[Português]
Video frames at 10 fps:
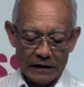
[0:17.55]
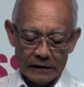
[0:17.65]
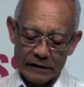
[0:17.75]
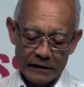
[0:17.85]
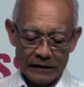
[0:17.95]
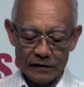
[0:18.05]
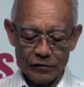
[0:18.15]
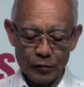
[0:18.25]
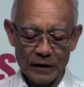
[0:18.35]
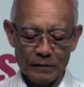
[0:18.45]
é,
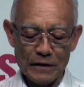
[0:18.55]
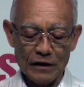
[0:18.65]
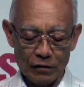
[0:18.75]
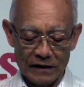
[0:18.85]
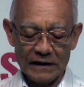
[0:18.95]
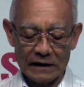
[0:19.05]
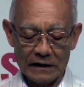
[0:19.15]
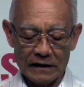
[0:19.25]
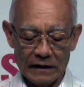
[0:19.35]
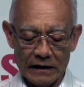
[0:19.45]
sobre milho, né?
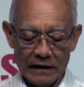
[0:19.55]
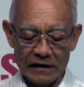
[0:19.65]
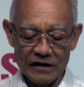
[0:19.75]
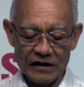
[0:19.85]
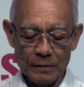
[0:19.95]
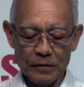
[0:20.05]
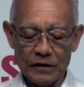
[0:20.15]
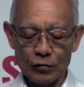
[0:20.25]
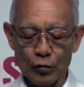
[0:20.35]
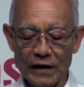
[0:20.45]
Que tipo
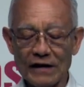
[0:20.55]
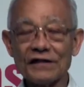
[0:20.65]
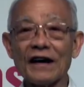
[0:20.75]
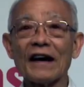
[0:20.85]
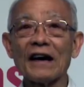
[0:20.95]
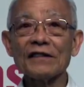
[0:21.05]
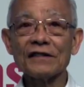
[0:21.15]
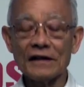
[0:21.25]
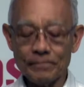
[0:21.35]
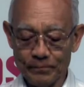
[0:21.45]
de doença é
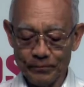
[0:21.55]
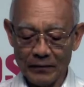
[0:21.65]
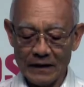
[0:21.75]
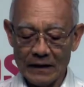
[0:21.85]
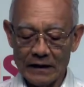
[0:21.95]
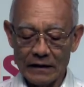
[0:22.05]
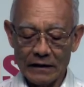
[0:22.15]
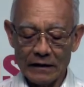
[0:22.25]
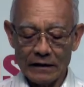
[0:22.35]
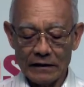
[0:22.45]
essa
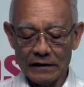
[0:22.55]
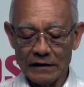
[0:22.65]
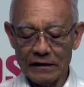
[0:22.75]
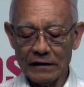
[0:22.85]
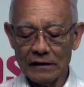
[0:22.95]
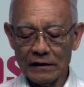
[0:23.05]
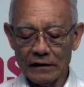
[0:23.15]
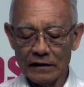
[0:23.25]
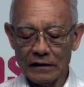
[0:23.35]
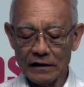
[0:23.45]
e,
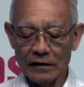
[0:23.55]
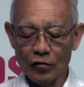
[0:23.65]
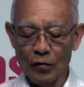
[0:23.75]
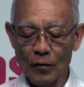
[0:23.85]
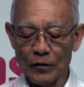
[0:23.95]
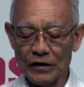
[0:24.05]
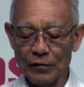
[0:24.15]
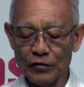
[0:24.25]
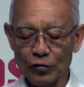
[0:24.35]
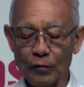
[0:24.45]
e como
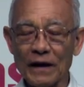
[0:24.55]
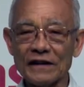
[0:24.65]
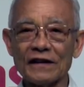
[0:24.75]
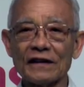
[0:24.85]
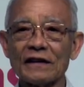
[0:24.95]
podemos combater?